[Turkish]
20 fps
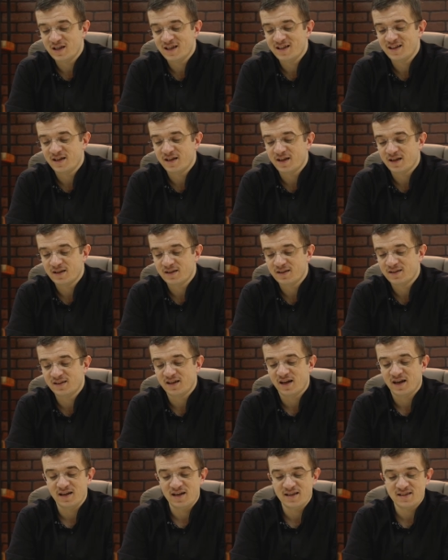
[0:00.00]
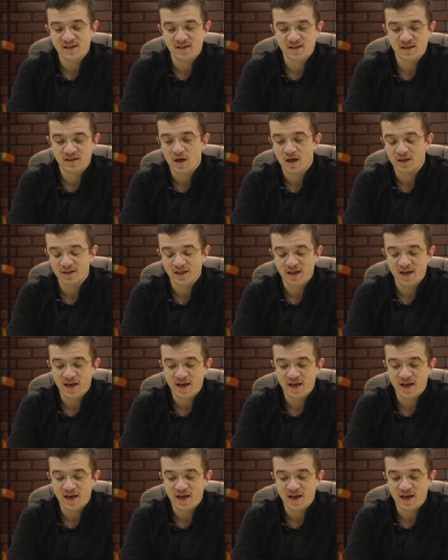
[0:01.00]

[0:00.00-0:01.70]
kırarak tahlis eden Sadı